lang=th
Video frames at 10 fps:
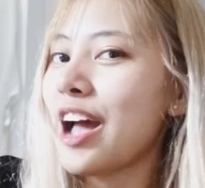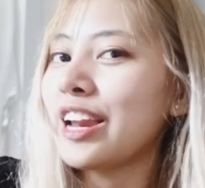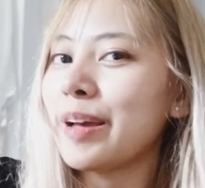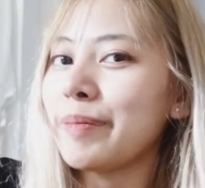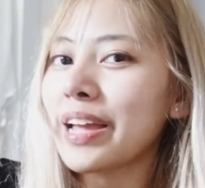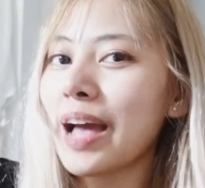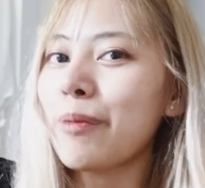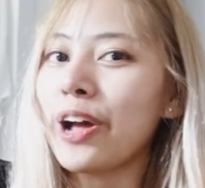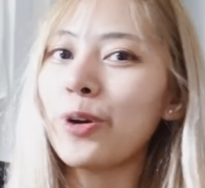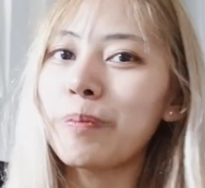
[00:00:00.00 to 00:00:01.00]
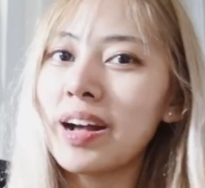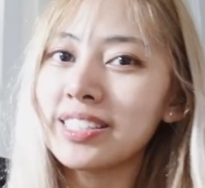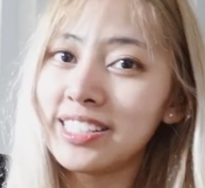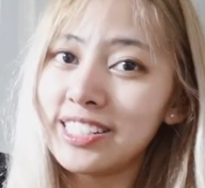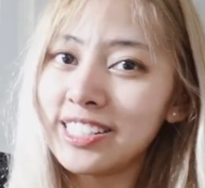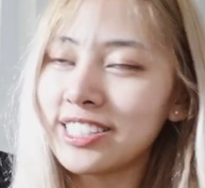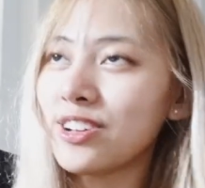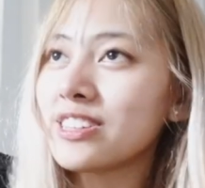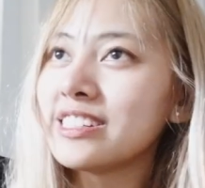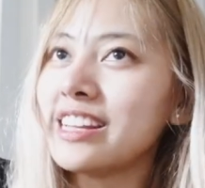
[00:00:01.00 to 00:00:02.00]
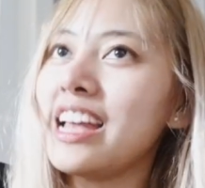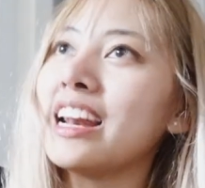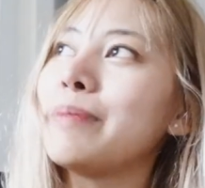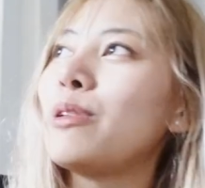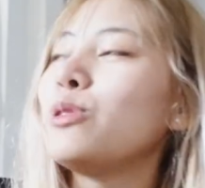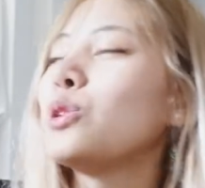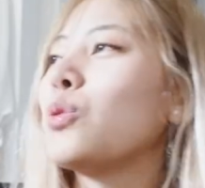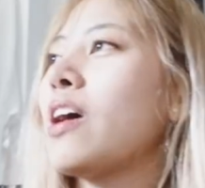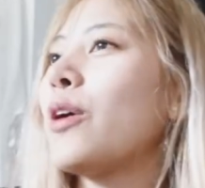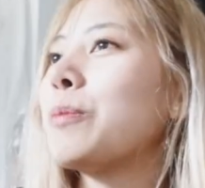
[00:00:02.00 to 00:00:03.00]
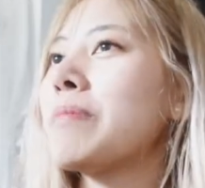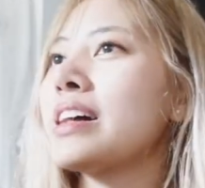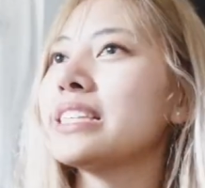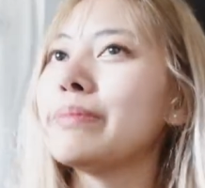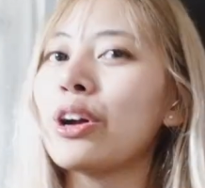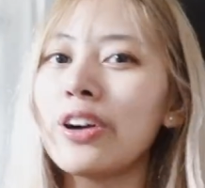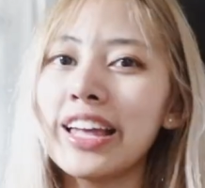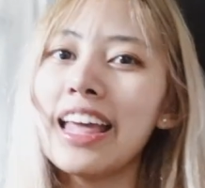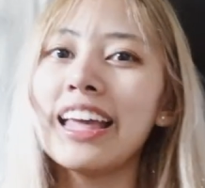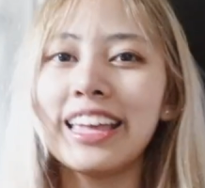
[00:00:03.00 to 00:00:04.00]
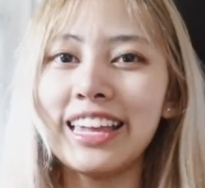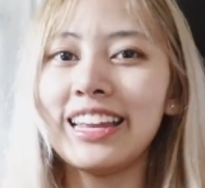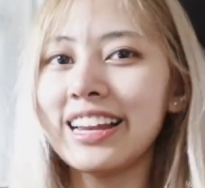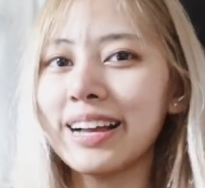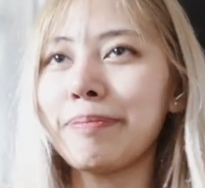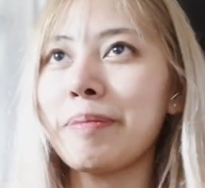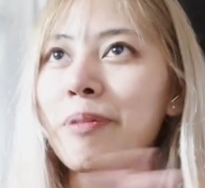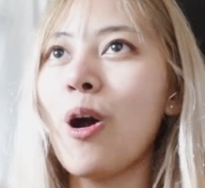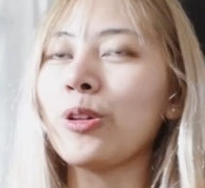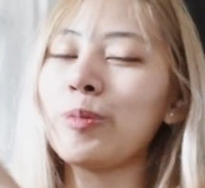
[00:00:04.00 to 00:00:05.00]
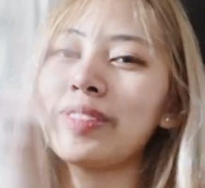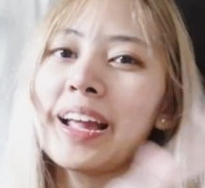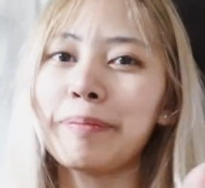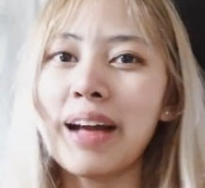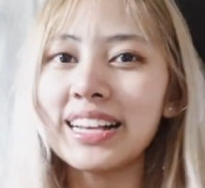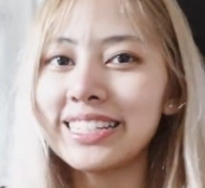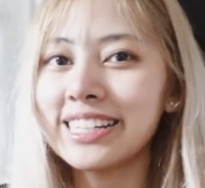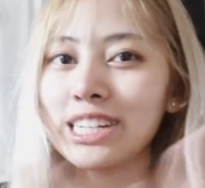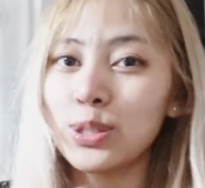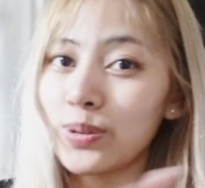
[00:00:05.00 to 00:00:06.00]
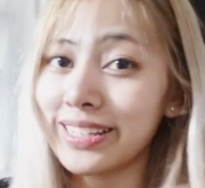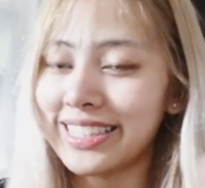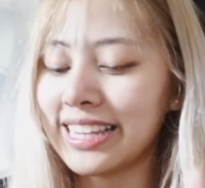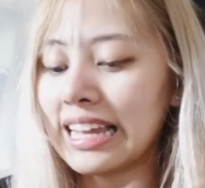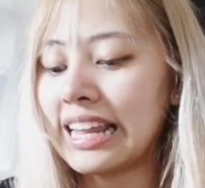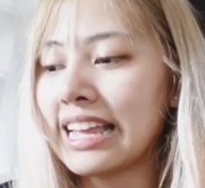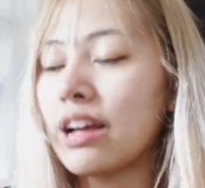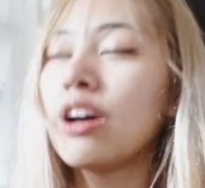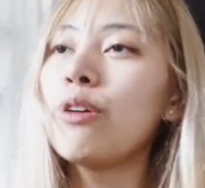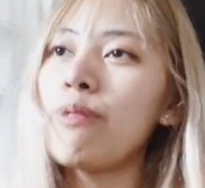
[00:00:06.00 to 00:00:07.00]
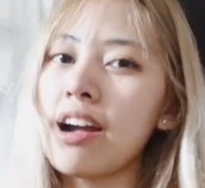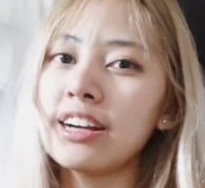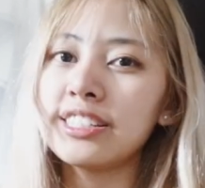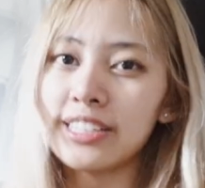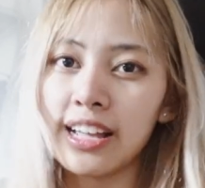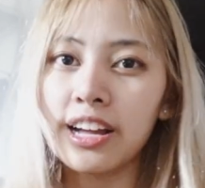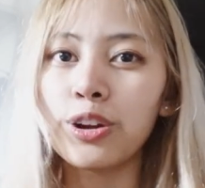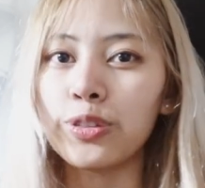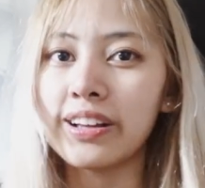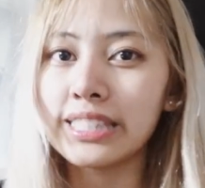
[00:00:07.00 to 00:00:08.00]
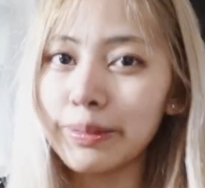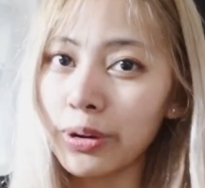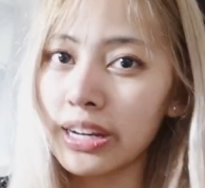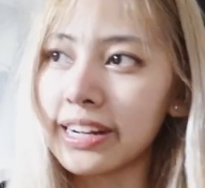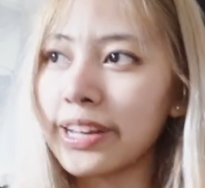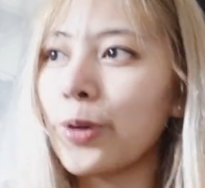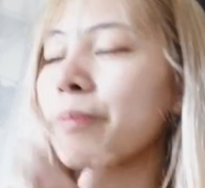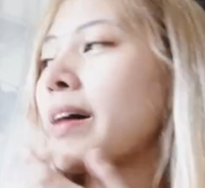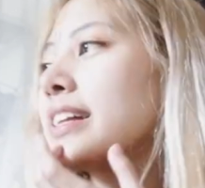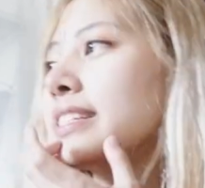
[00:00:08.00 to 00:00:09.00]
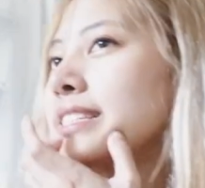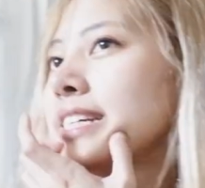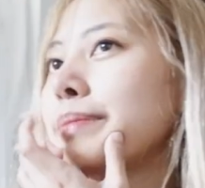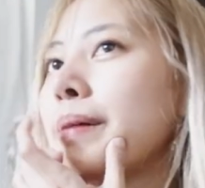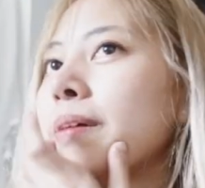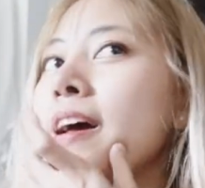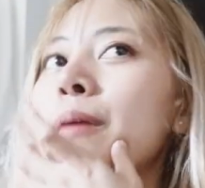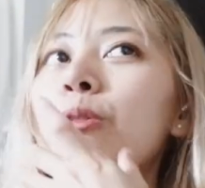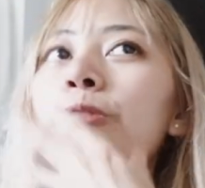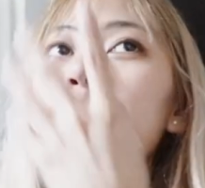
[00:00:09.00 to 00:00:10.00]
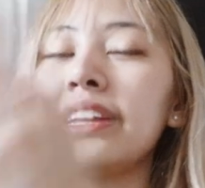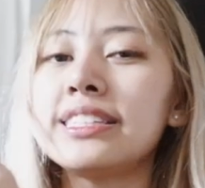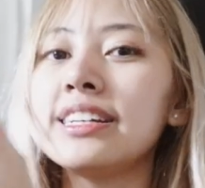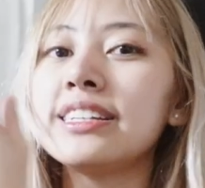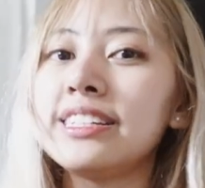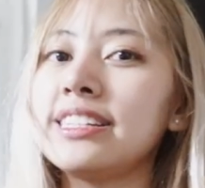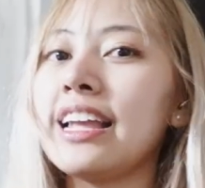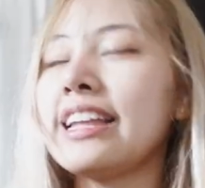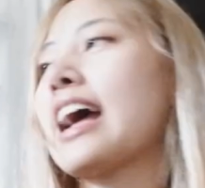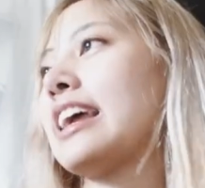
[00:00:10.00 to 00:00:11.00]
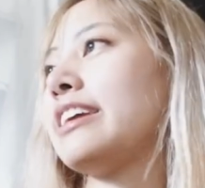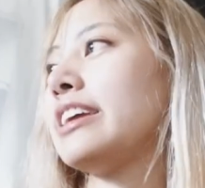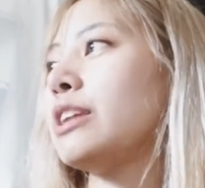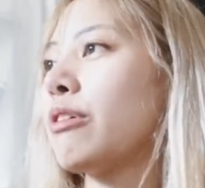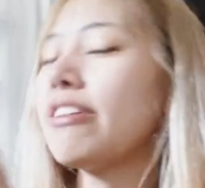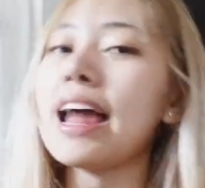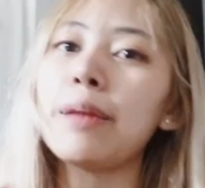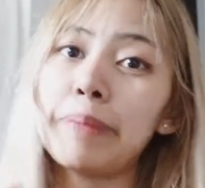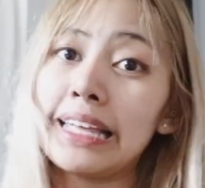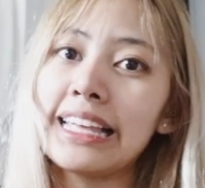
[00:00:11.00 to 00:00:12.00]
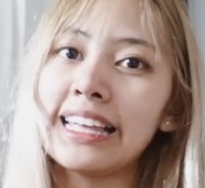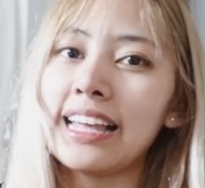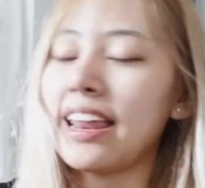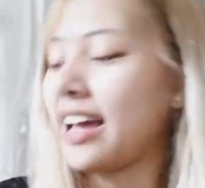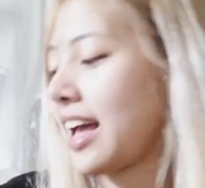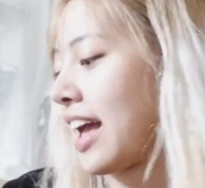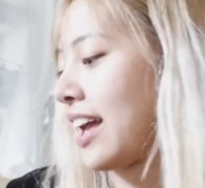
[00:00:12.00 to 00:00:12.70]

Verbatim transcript: นี้ไม่กล้าบอกให้โอป้าซื้อคือจะต้องซื้อเองนะ เพราะรู้สึกว่าโอป้าจะไม่ค่อยอินกับแบบของตกแต่งบ้านชิ้นกระจุกกระจิกอะไรเงี้ยหวายคือจะใช้เงินของแต่งซื้อหมดเลย โอป้าจะซื้อแบบพวกเฟอร์นิเจอร์ชิ้นใหญ่ๆ หรือว่าเวลาไปอีเกียนะคะ